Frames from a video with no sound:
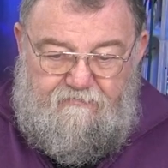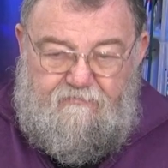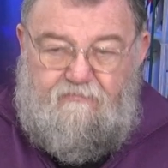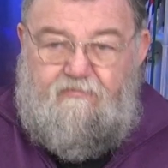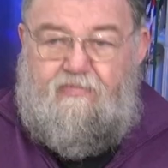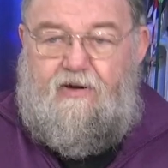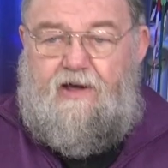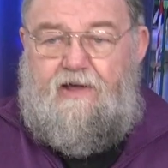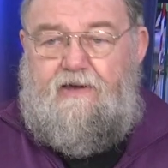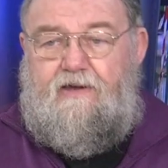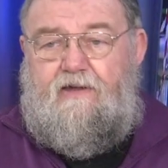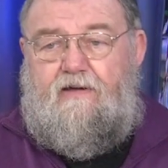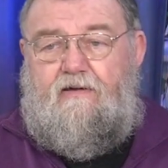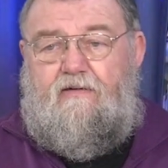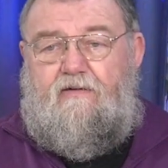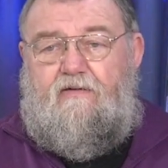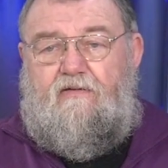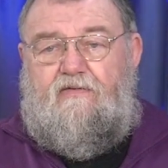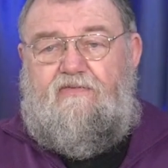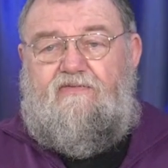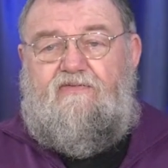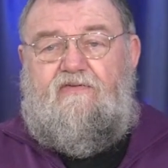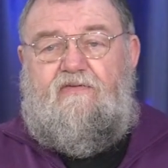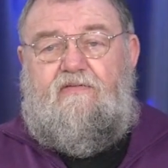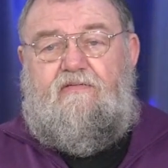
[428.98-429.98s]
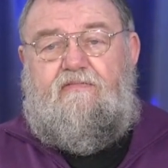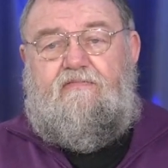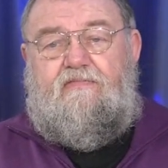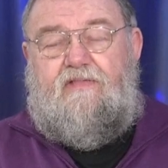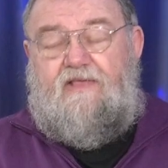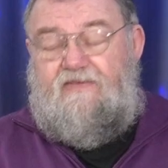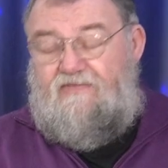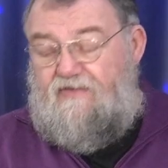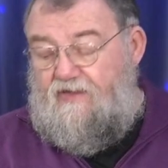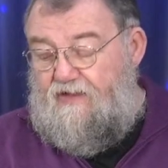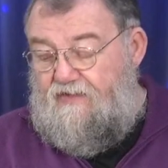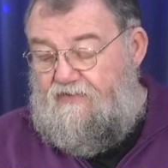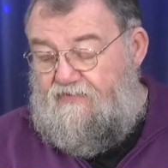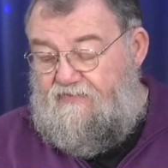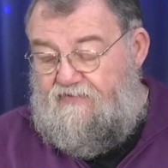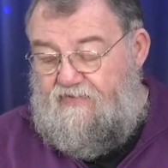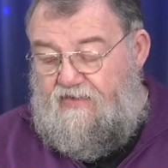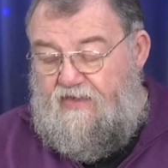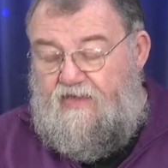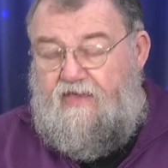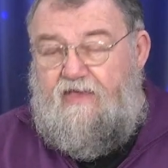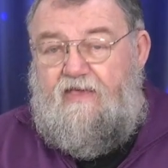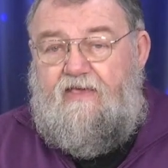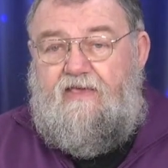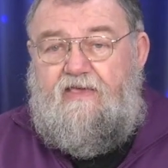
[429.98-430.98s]
Beide aus. Das heißt,
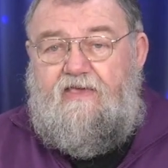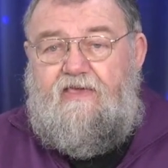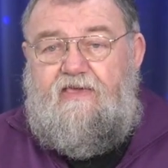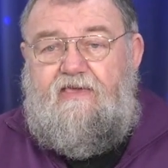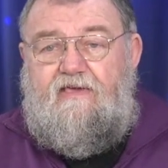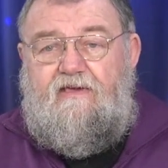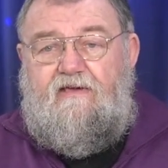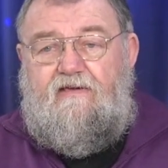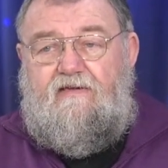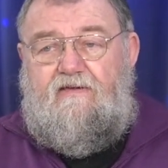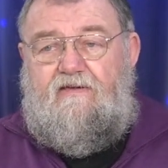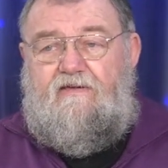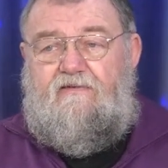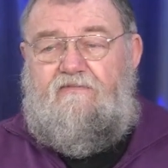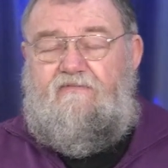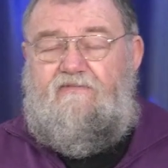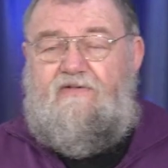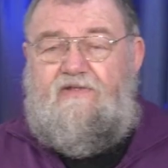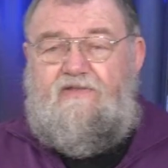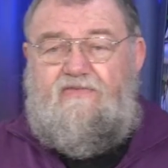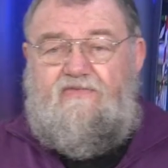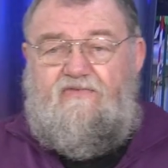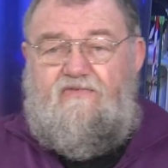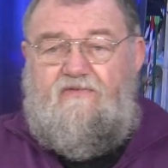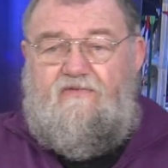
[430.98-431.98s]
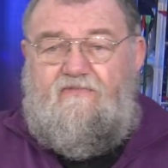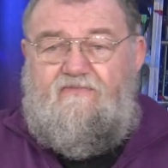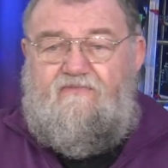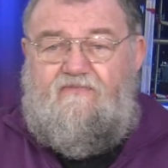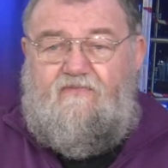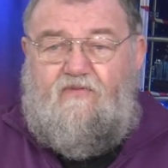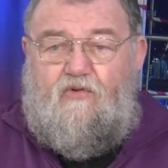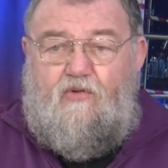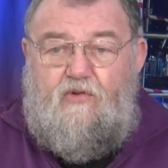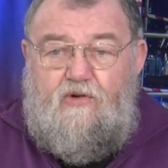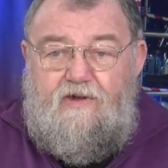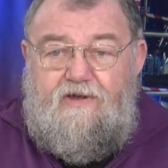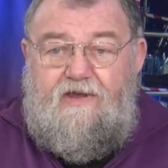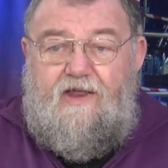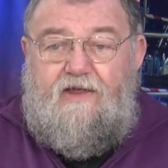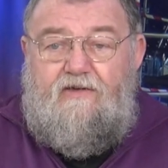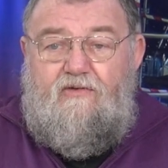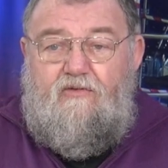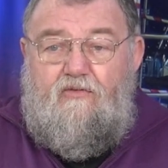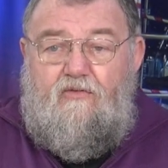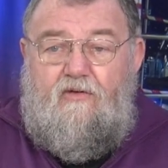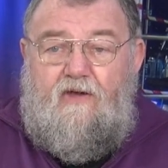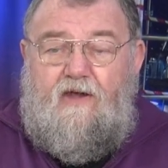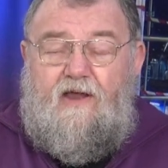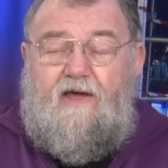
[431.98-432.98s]
hier wird sowohl der
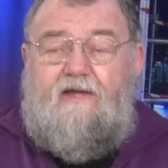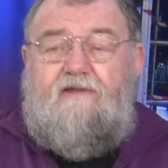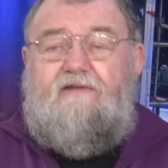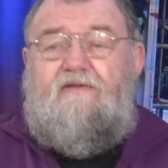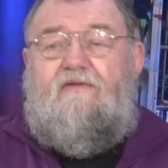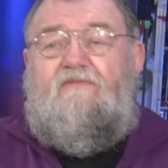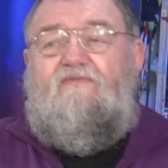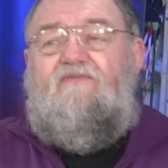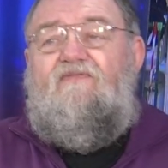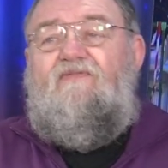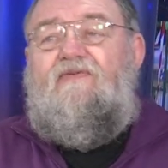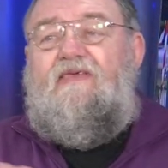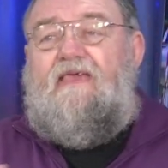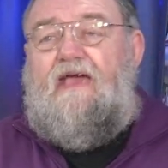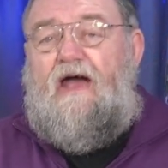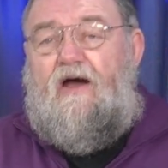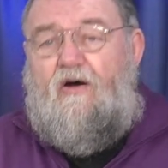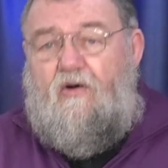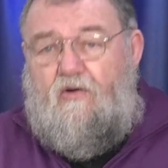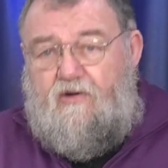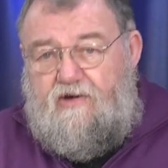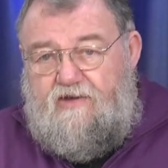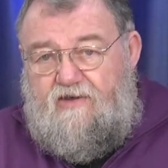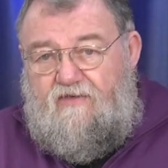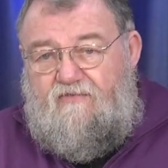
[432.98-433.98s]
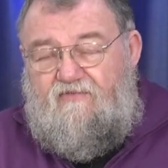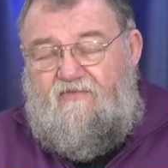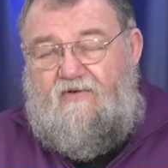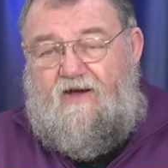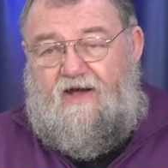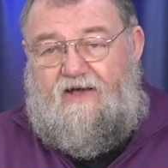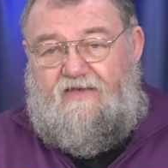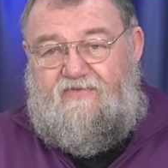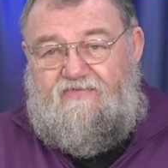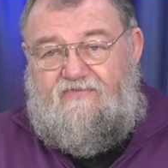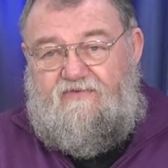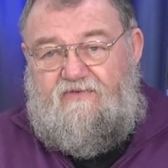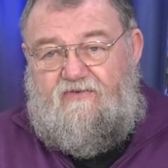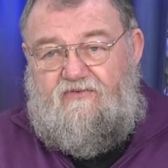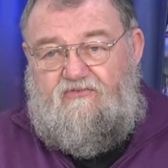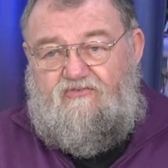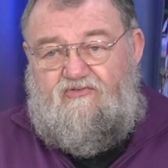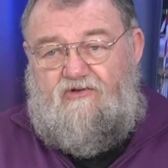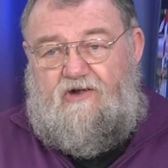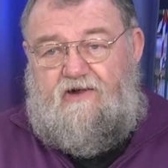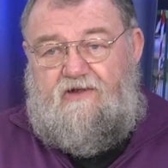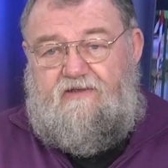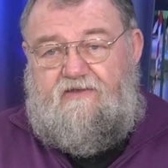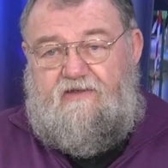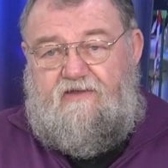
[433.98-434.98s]
Nullleiter wie auch die Phase
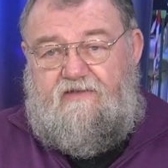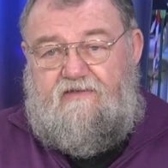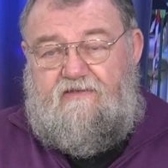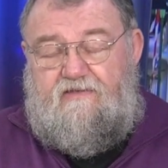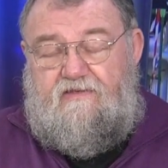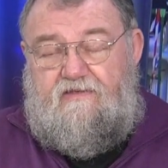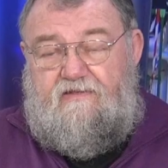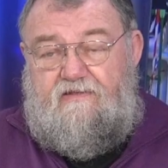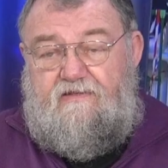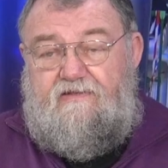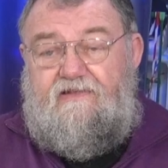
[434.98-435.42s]
geschaltet.